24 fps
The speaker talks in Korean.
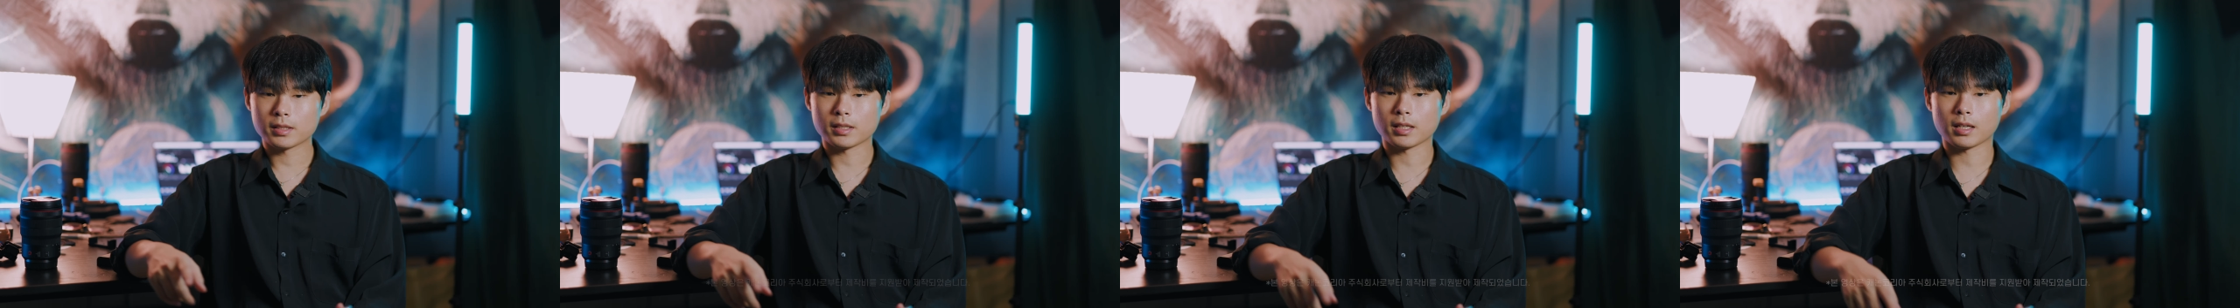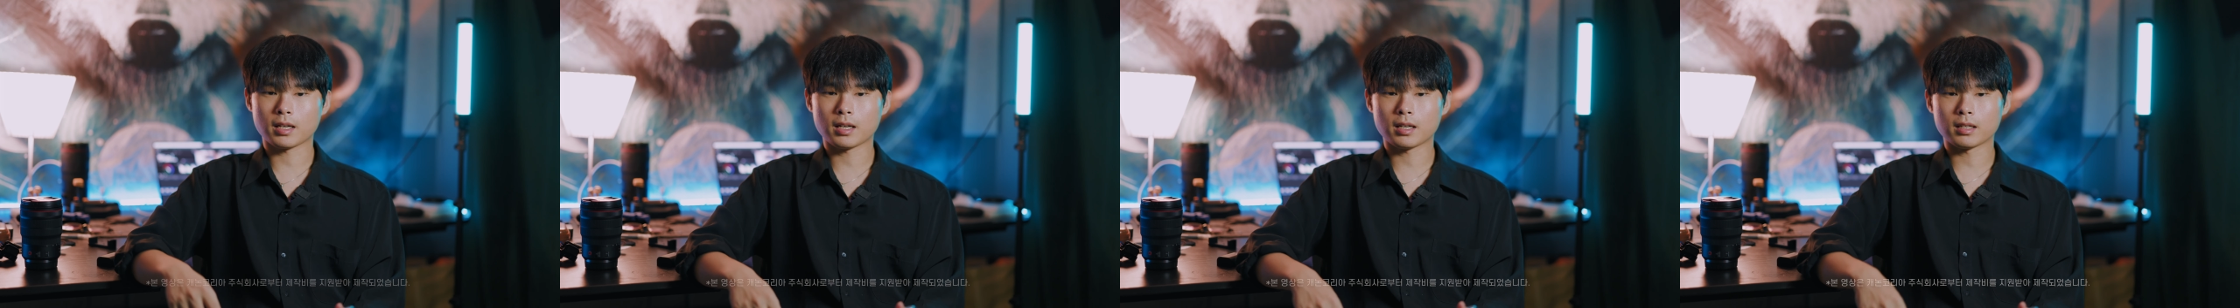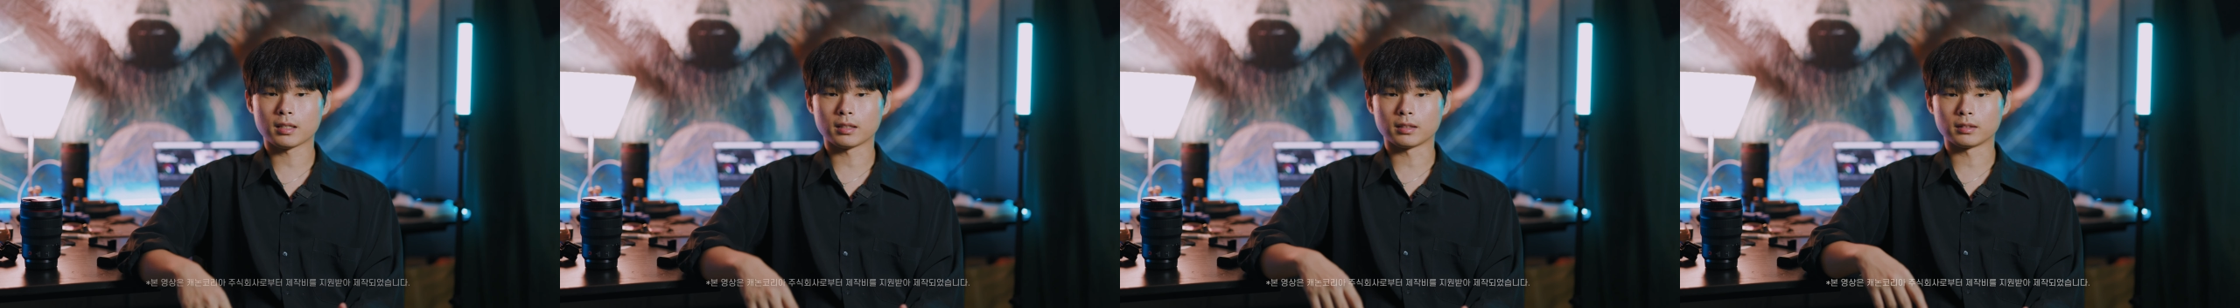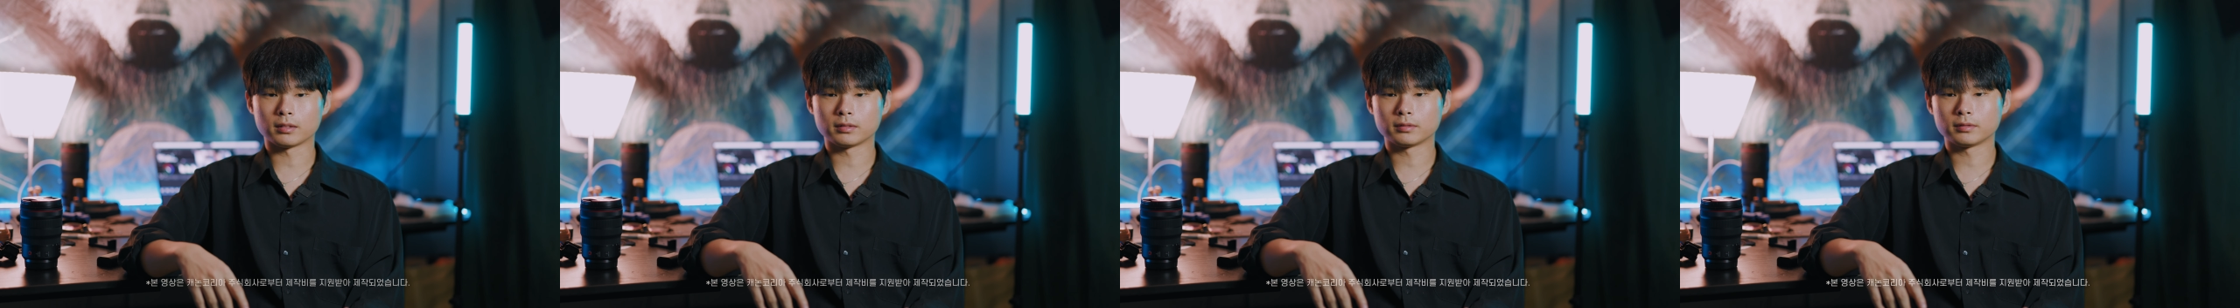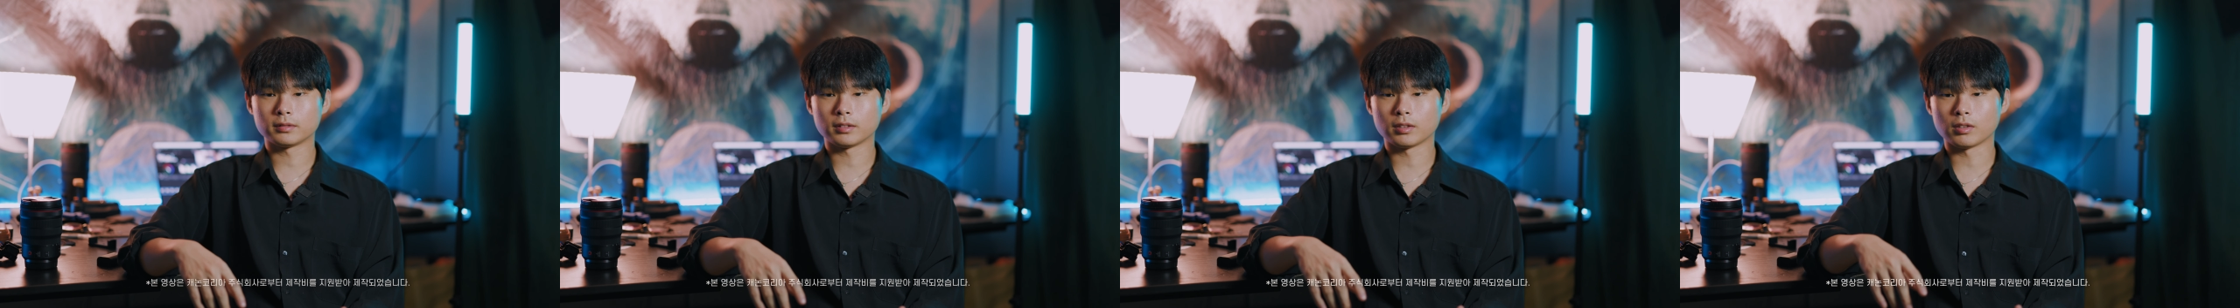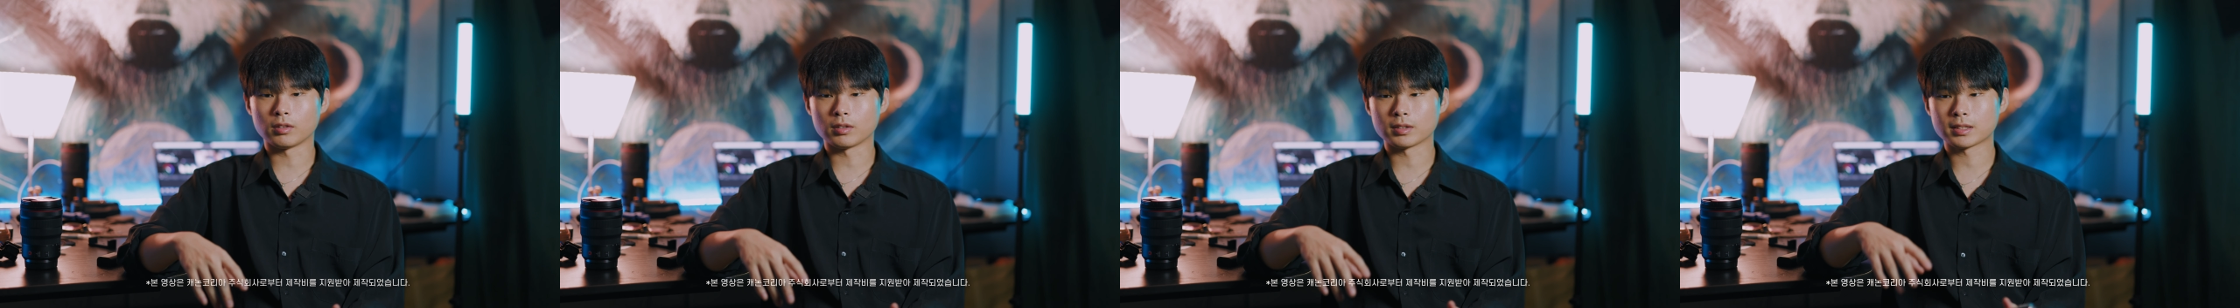제가
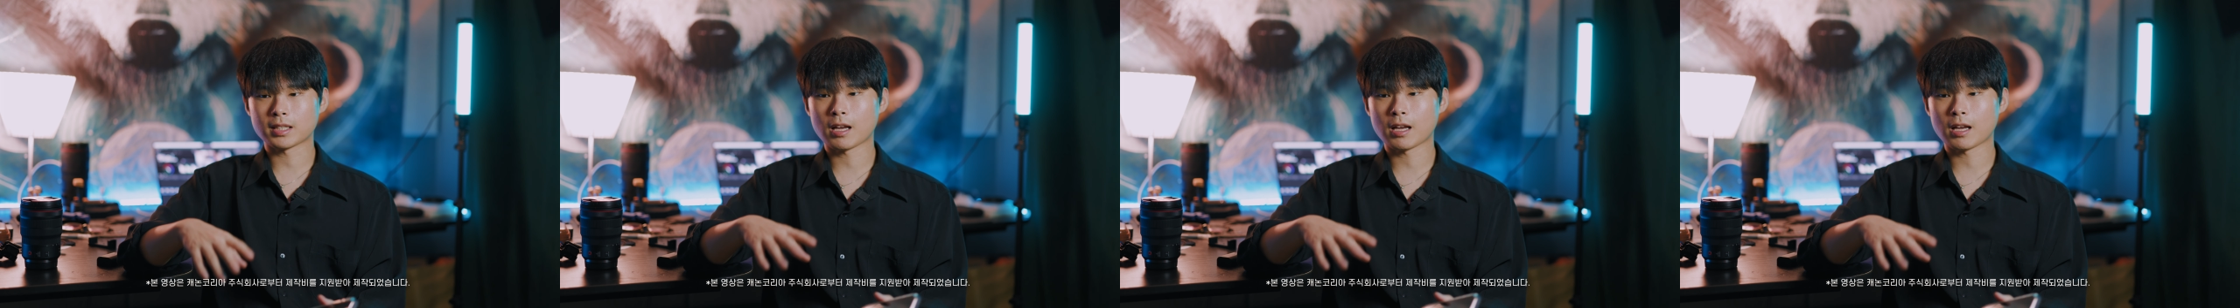어,